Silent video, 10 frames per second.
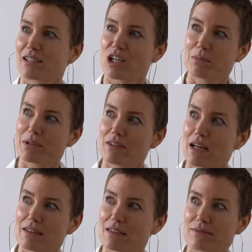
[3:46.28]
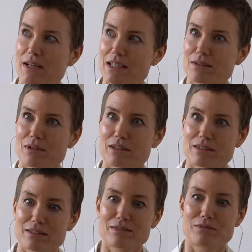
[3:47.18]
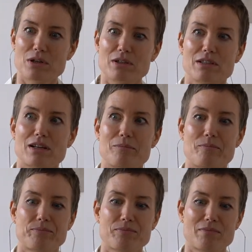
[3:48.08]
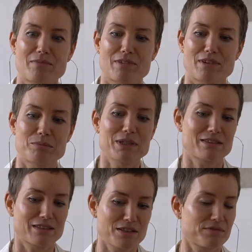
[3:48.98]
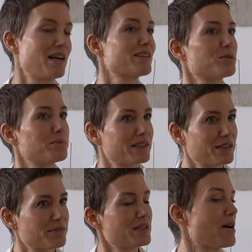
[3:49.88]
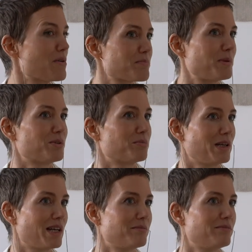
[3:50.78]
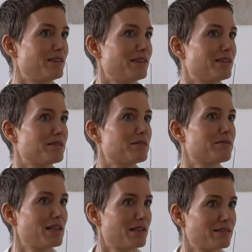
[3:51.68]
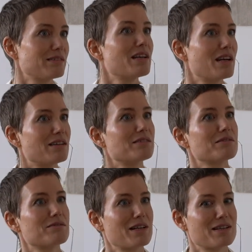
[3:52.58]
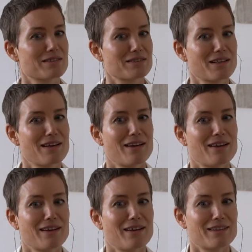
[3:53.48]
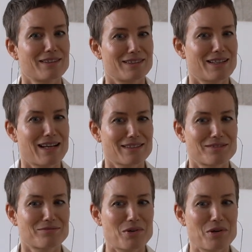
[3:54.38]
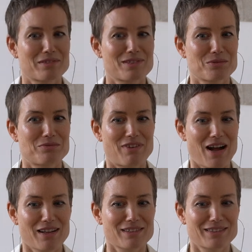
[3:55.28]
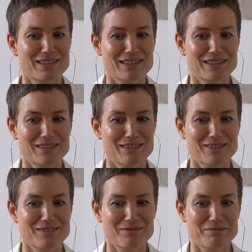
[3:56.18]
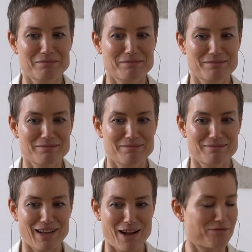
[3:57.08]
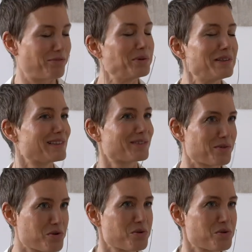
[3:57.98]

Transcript: ich glaube, nach der zweiten oder dritten Woche haben die mich dann gefragt, ob ich nicht für eine Ausbildung bleiben will. Und Ach weil, echt? Ja, und weil das diese ersten Wochen so wahnsinnig erfüllend und